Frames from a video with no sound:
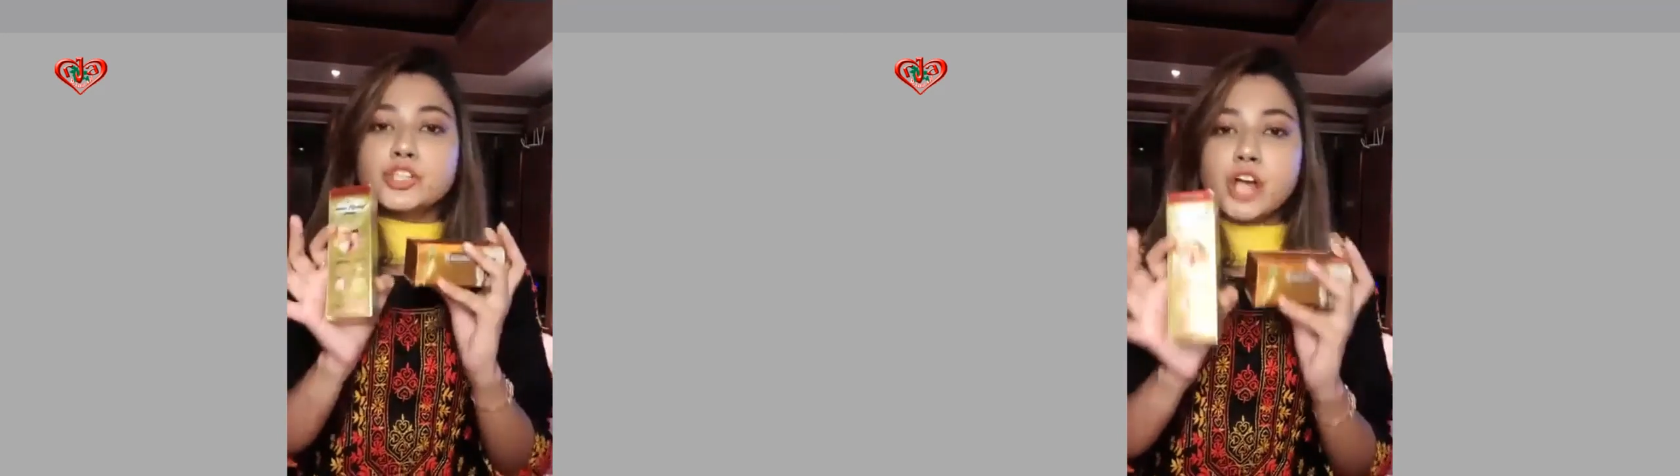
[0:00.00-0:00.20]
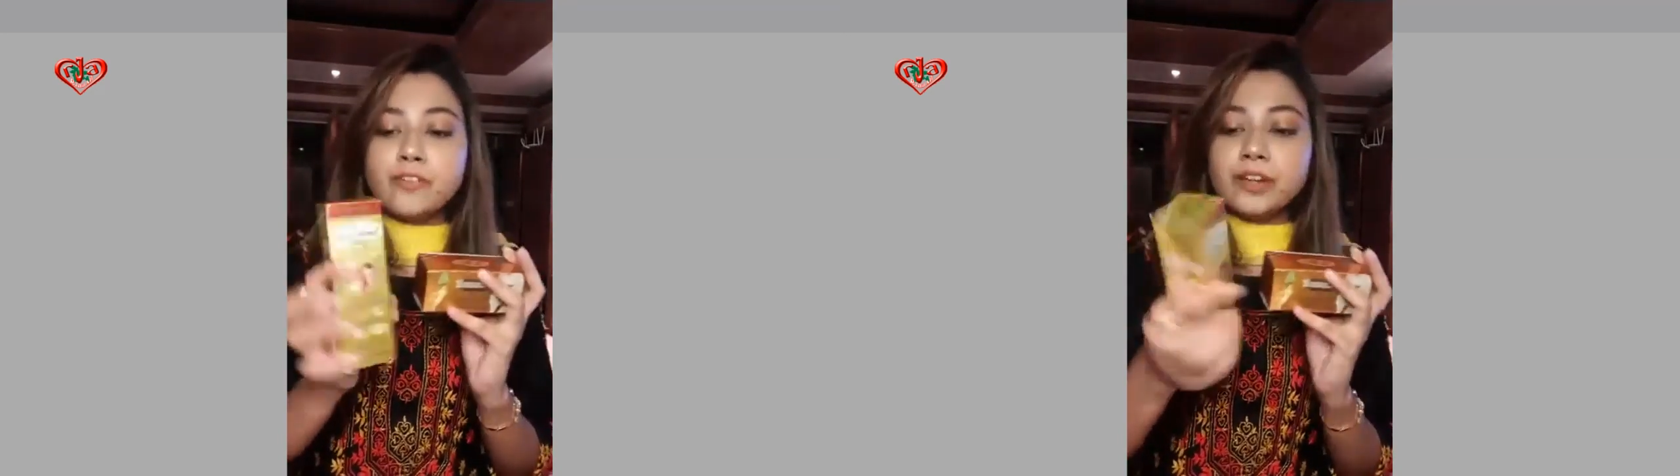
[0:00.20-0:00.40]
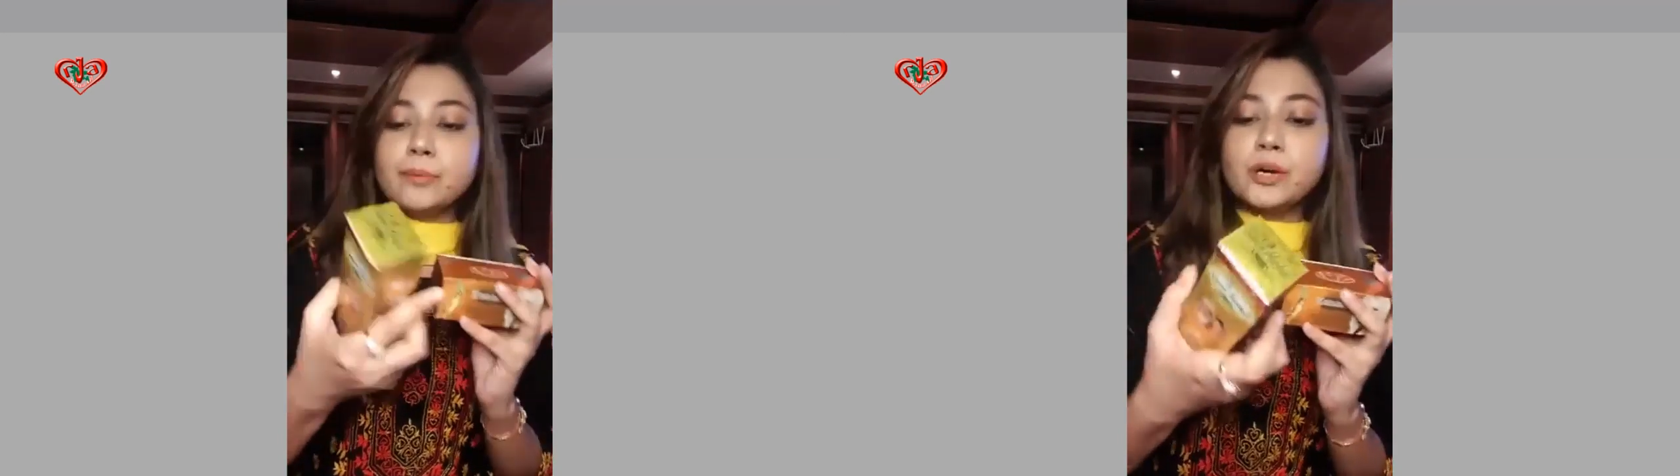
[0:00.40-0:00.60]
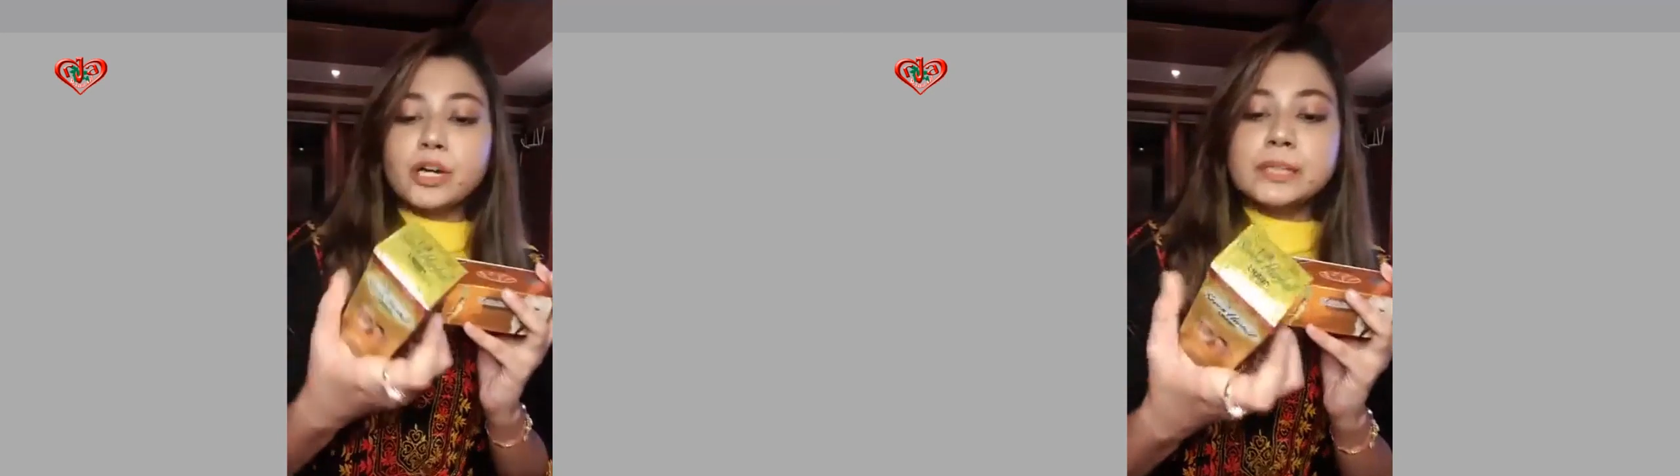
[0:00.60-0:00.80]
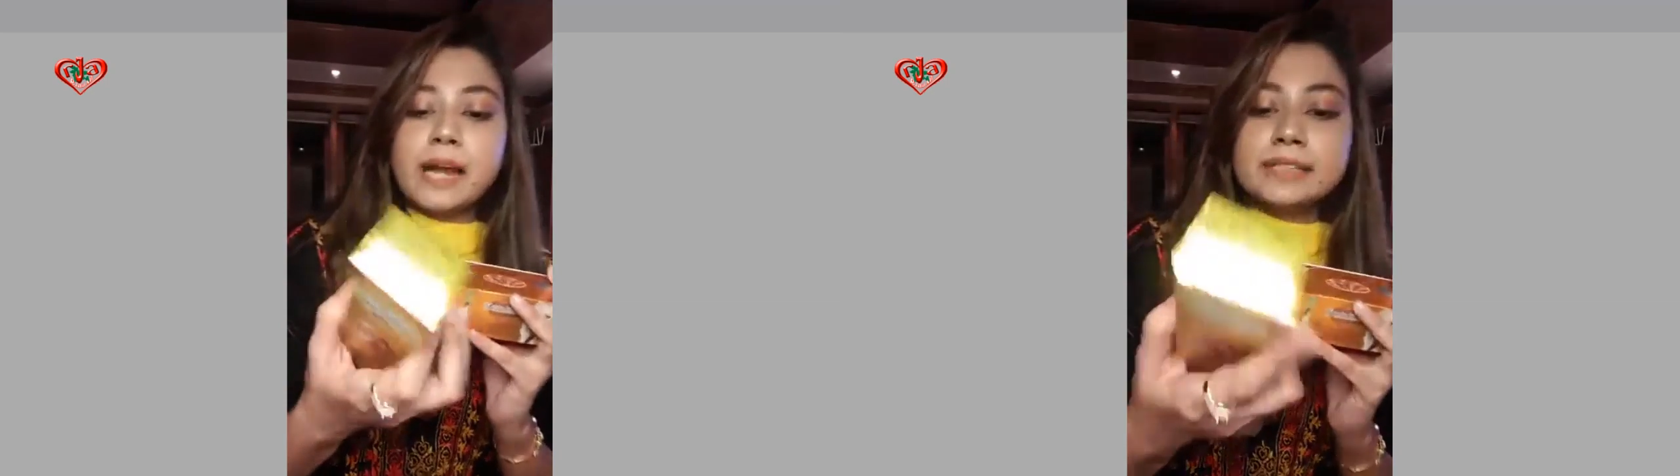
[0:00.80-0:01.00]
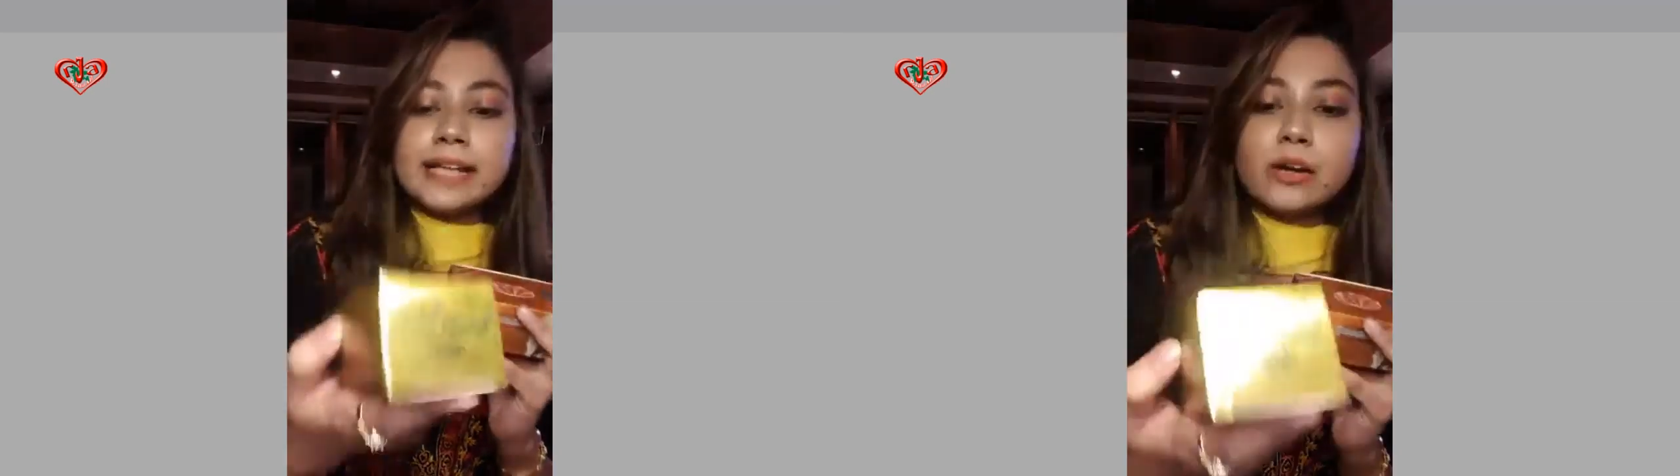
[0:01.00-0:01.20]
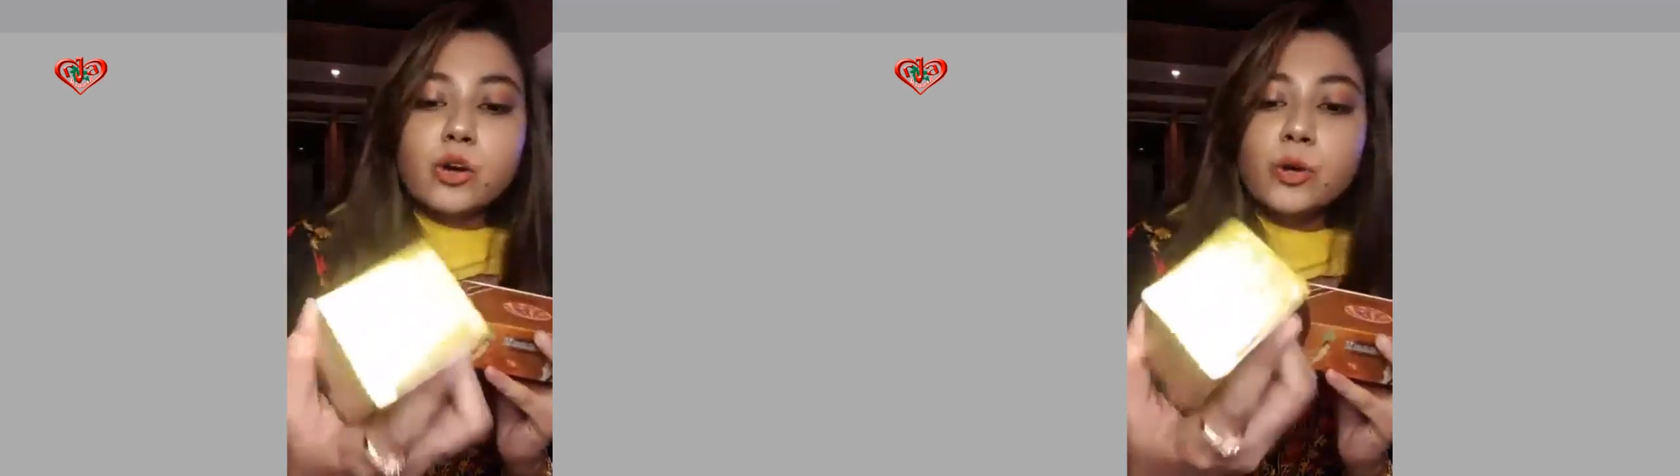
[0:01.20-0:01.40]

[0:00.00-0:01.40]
সব রিমুভ করে দিবে আর দেখো